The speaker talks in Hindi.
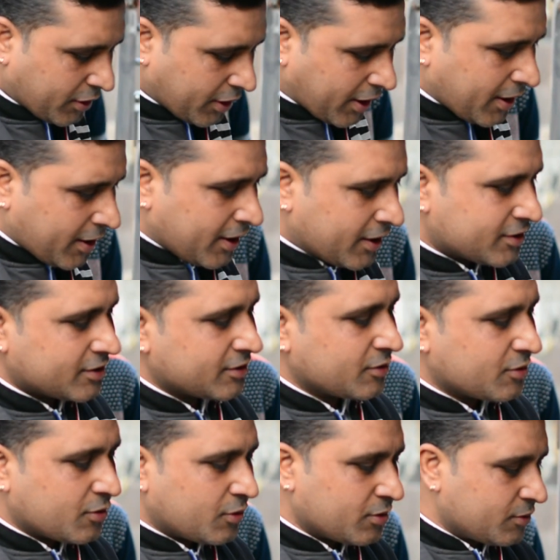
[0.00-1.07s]
उन्होंने कहा यार
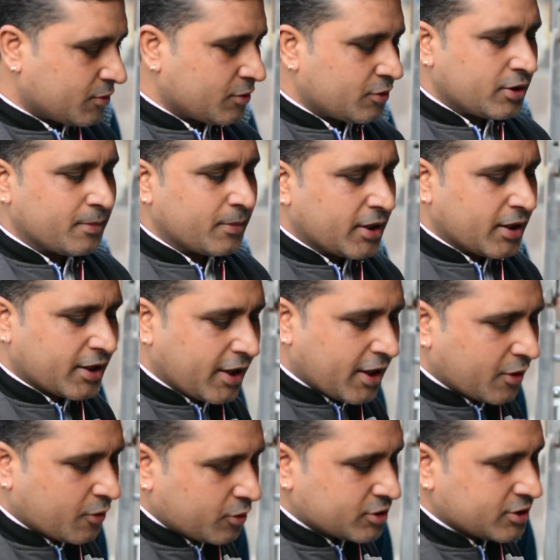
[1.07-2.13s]
उन्होंने मना
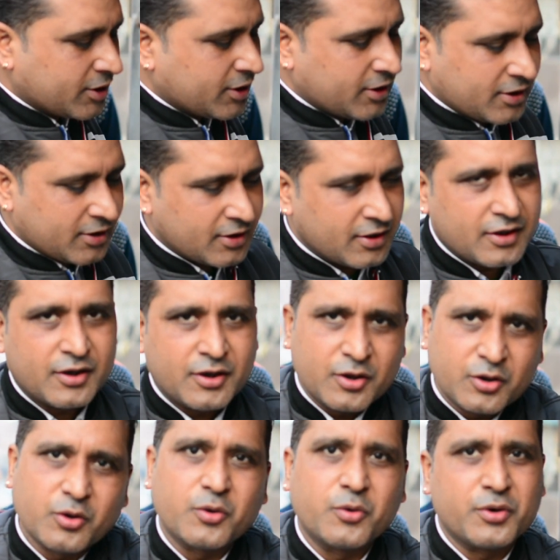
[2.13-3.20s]
किया कोच ने हाँ
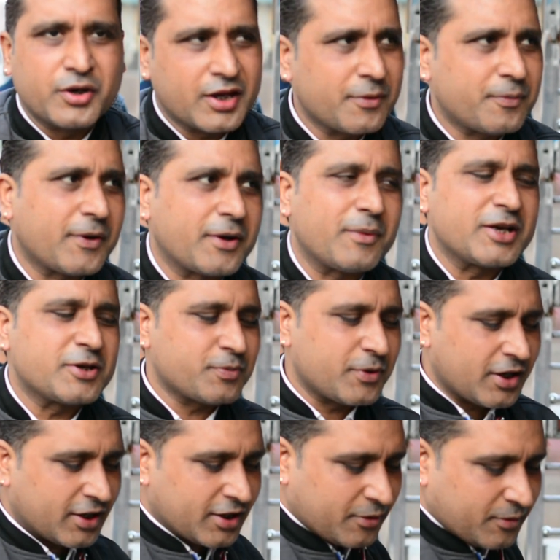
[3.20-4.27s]
जी तो उनके फरमाइश
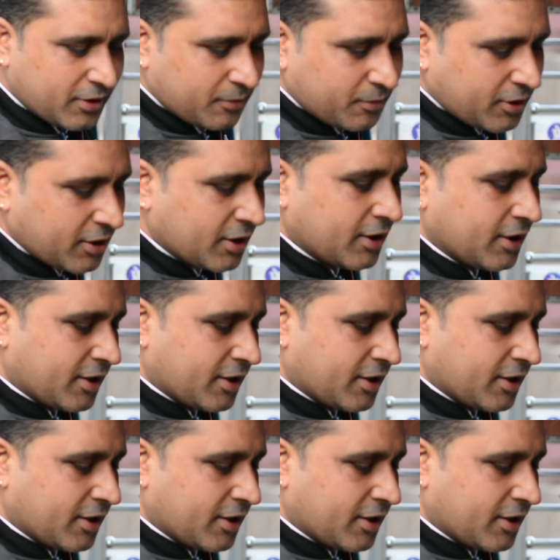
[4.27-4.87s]
पे आटा बर्गर